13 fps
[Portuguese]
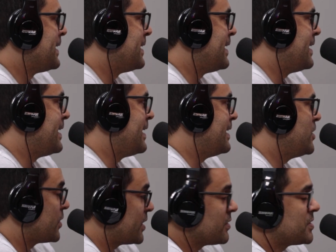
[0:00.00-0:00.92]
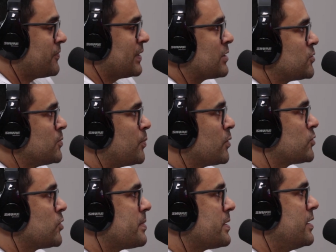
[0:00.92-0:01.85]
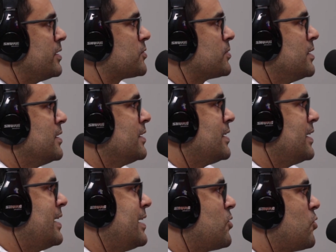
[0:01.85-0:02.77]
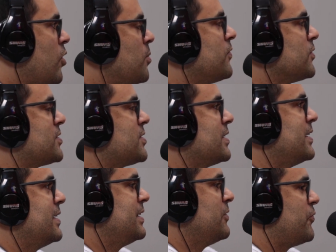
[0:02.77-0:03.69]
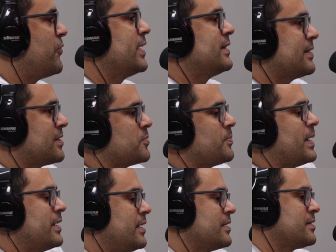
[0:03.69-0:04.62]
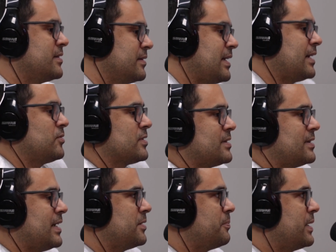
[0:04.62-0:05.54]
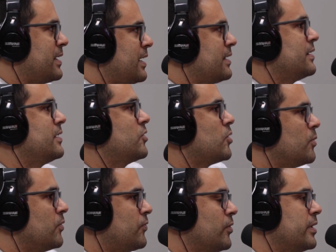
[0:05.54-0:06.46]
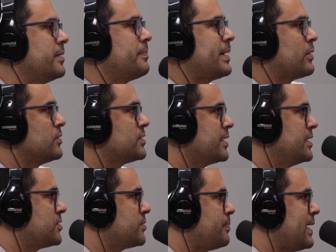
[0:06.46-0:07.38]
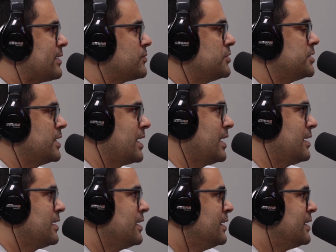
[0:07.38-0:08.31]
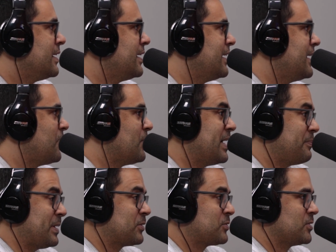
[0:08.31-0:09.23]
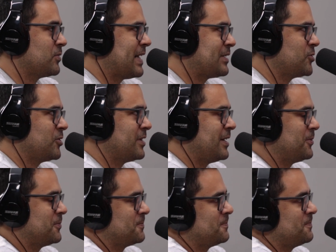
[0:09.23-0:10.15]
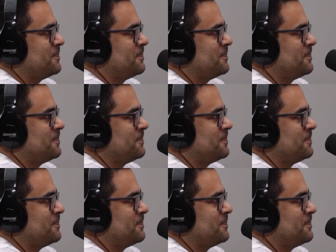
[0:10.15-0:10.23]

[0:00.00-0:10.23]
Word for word: É, e eu queria que você falasse um pouco sobre isso. É, como você enfrenta essas barreiras de estar numa cidade pequena e como foi para conseguir espaço e chegar é, a uma repercussão nacional?